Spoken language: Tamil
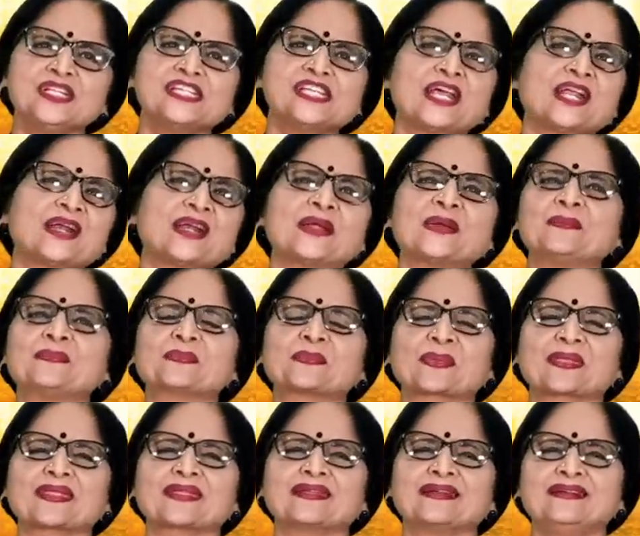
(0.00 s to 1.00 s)
சரணம்
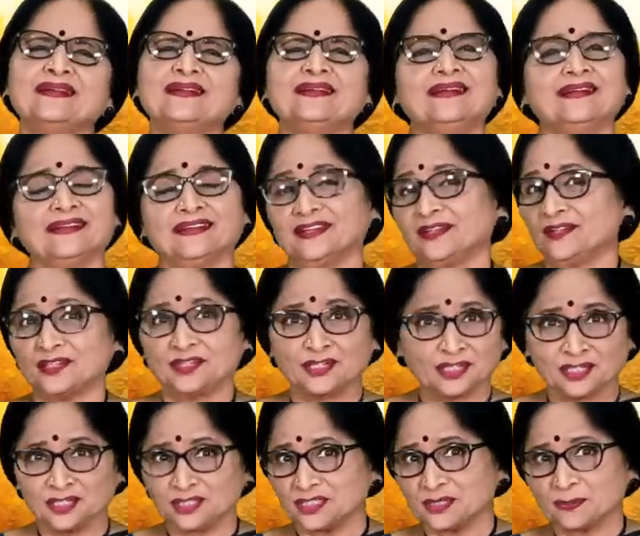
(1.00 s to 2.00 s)
இந்த
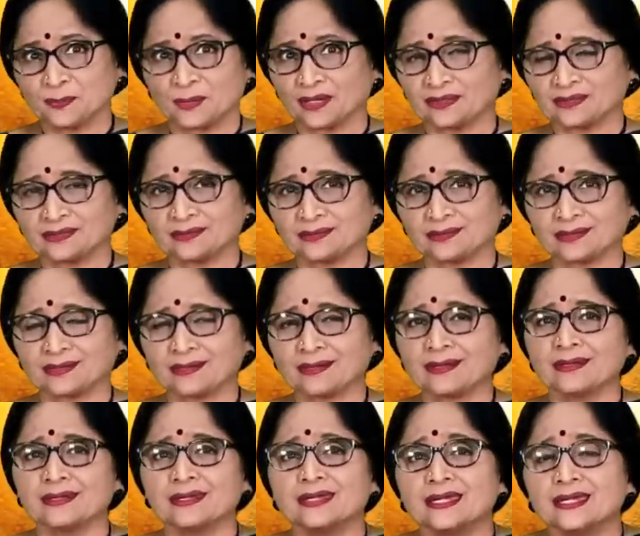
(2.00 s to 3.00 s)
நிகழ்ச்சியை பார்த்துட்ருக்க
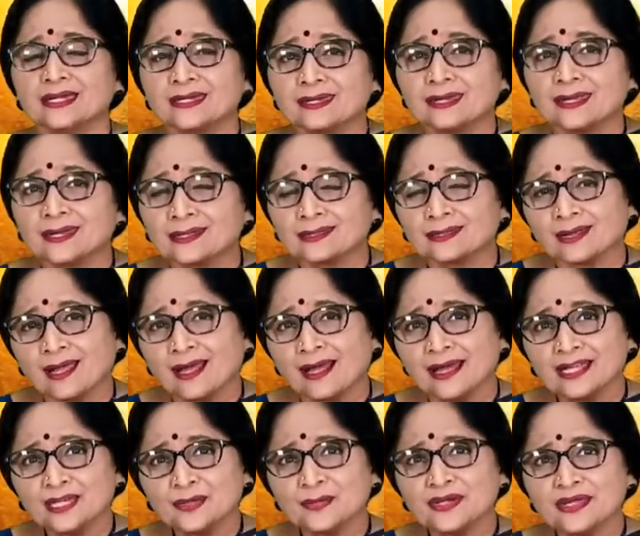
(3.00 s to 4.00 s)
எனது
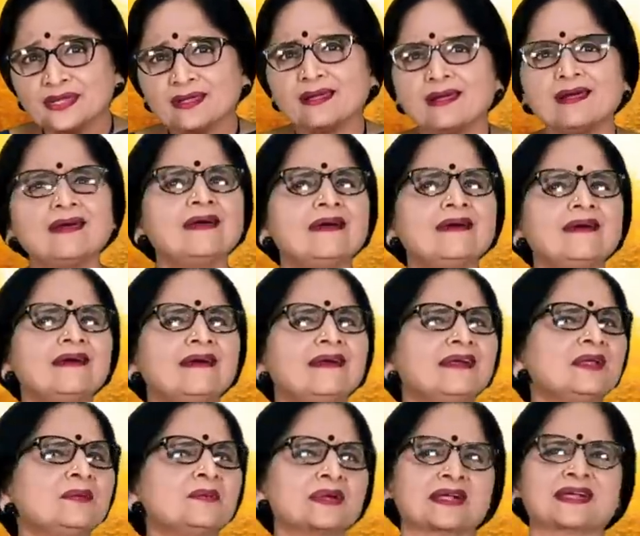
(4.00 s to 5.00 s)

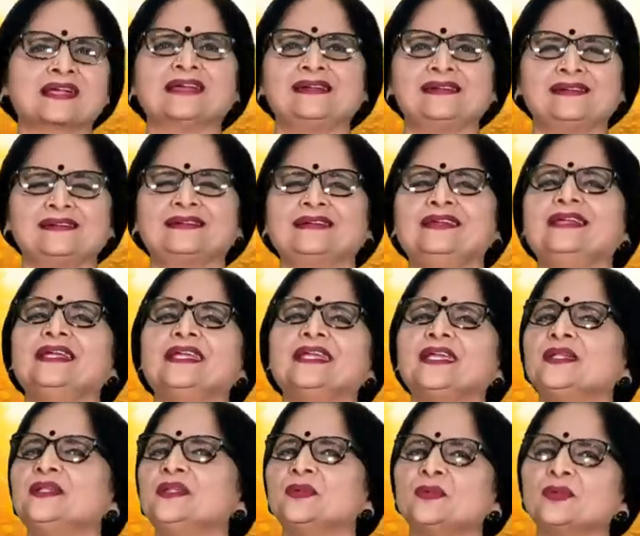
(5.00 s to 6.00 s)
அருமையான மக்கள்
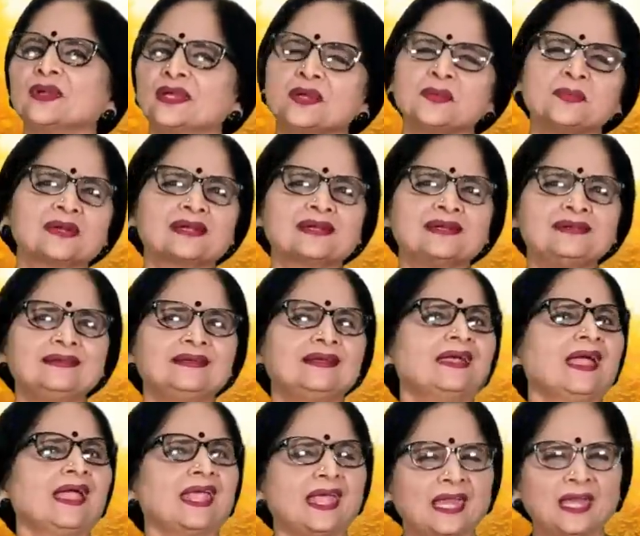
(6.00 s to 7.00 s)
இந்த உலக மக்கள்
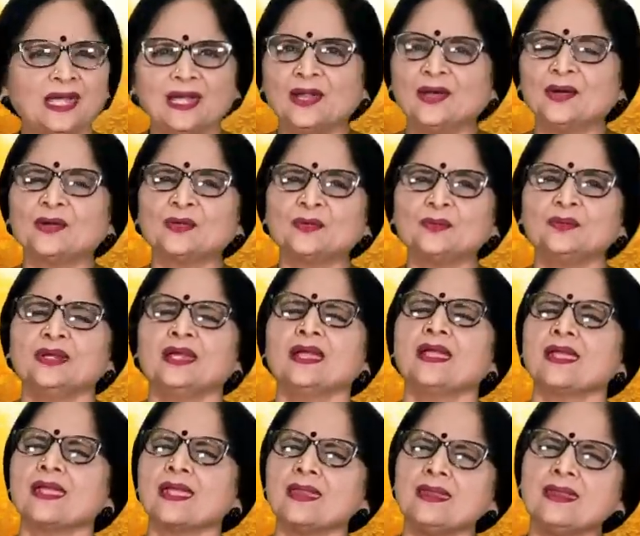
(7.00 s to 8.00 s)
எல்லோரும்
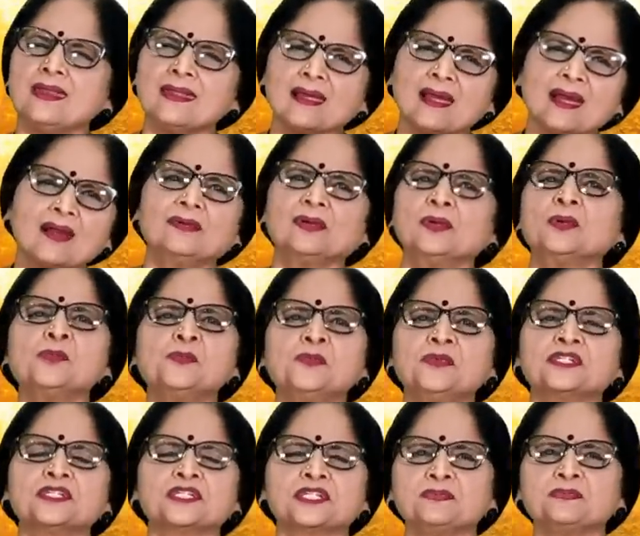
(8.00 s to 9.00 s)
எல்லா வளமும்
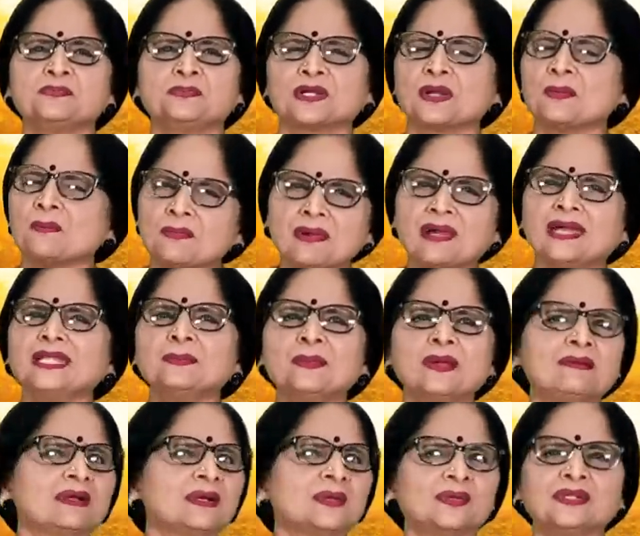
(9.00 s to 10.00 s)
பெற்று
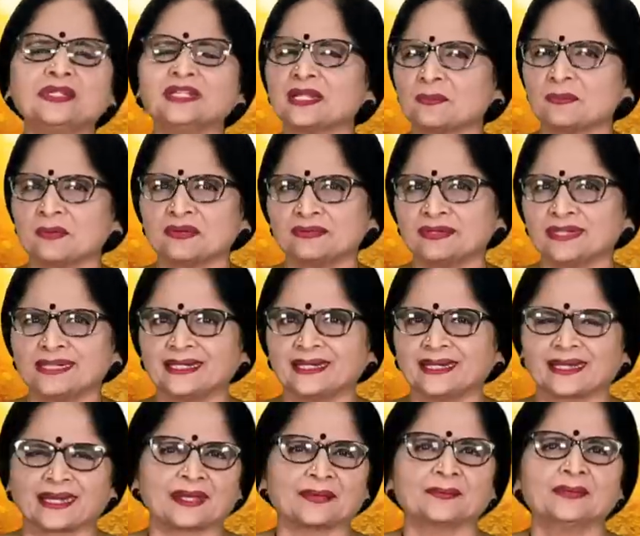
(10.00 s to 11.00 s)
பிரம்மாண்டமாக வளரணும்னு இந்த அம்மா
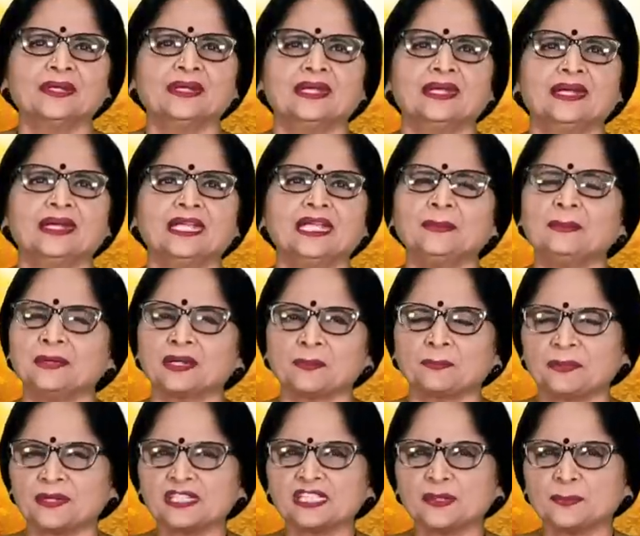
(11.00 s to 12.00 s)
வேண்டிக்கிறேன் இப்போ
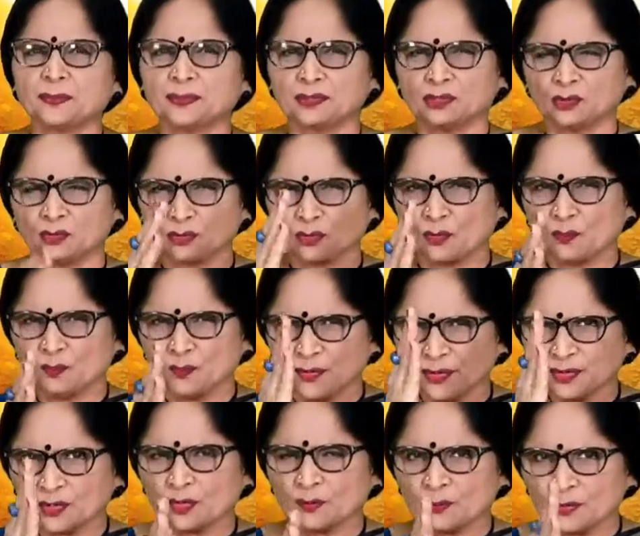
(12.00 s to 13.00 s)
நான் பேசப்போது
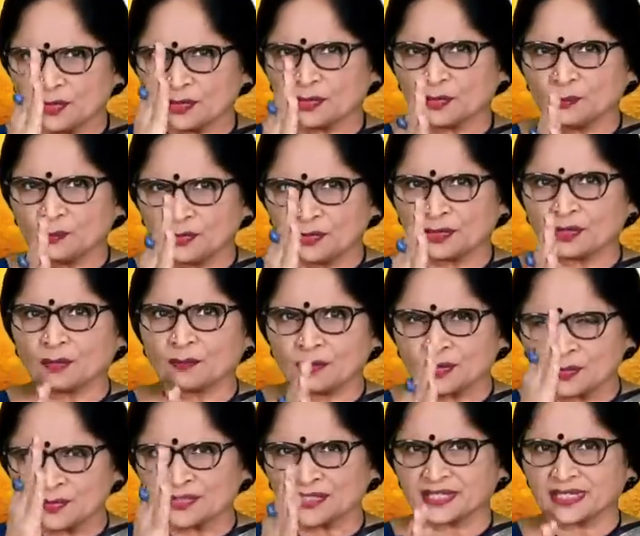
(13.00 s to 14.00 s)
ரொம்ப ரொம்ப ரொம்ப
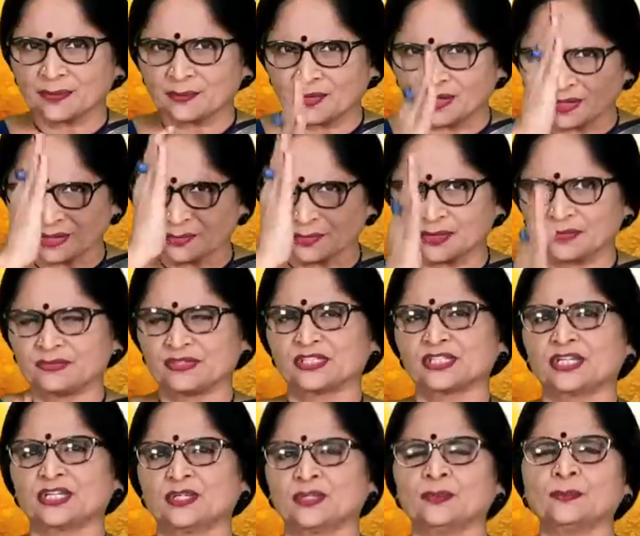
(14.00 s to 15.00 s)
ரொம்ப முக்கியமான ஒரு
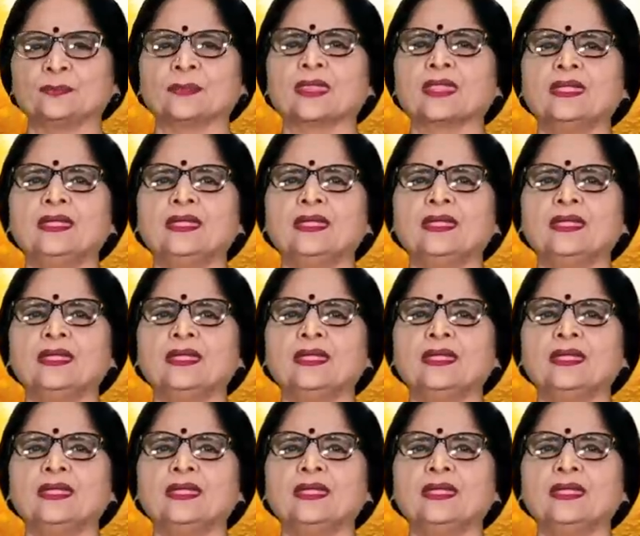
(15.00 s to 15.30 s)
விஷயம்